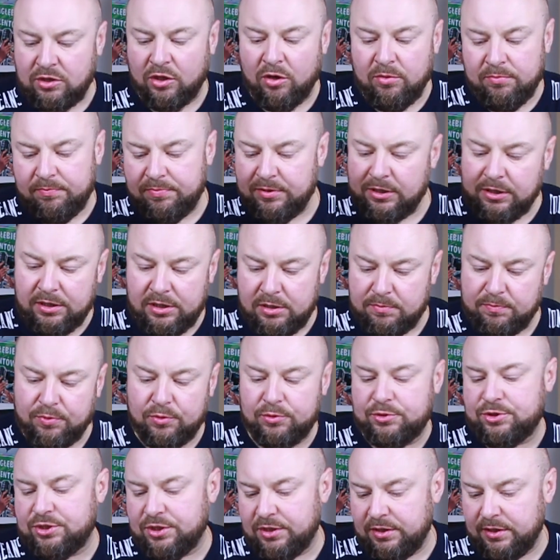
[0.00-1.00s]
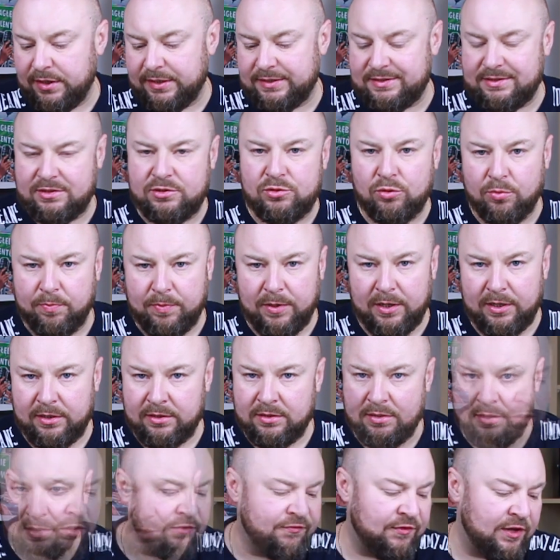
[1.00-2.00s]
trąbi i buczy, jest super.
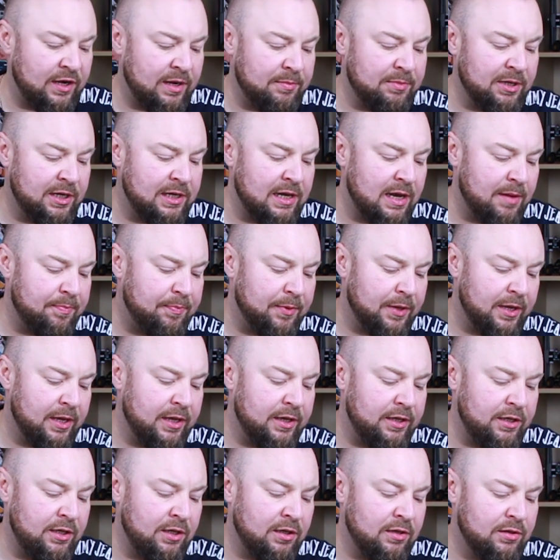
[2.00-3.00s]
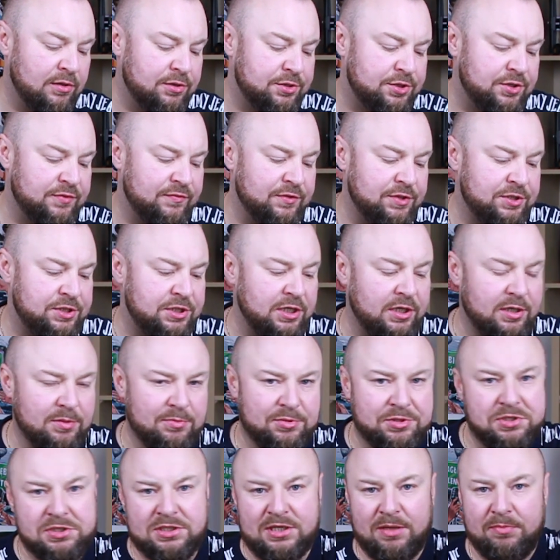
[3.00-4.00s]
Otwieramy klapę i oczywiście nie
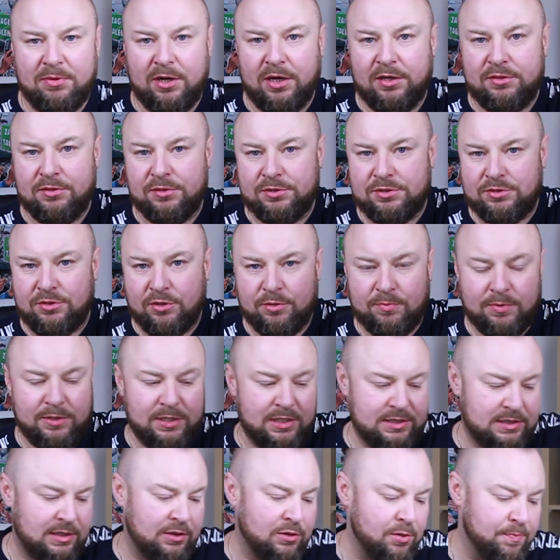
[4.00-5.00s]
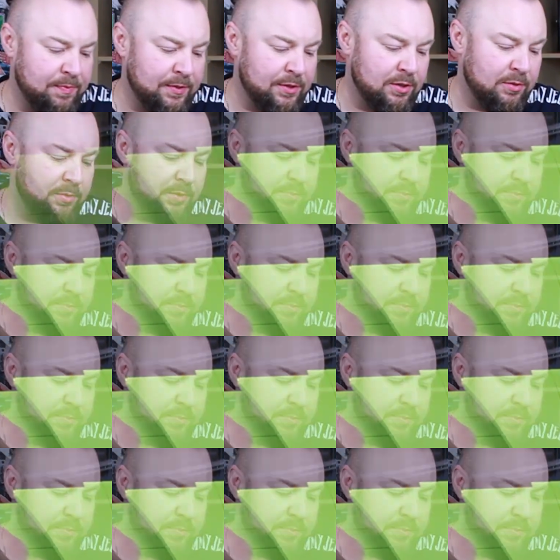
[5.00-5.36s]
może zabraknąć torby na zakupy, no